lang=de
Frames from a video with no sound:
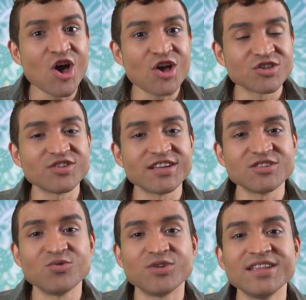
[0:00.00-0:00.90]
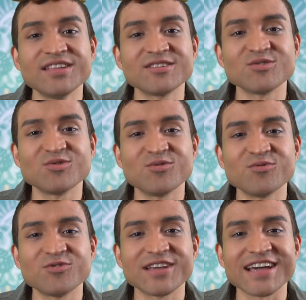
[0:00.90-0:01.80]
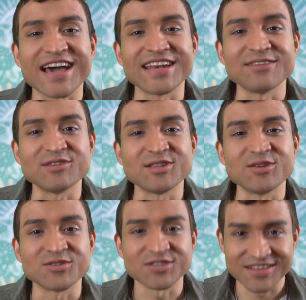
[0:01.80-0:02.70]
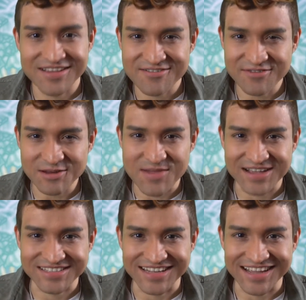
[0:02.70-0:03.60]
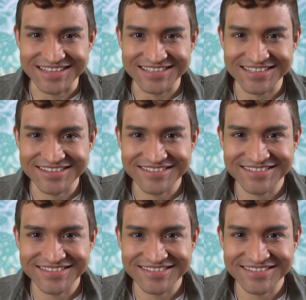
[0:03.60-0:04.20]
sodass du in der Zukunft keine Videos verpassen kannst.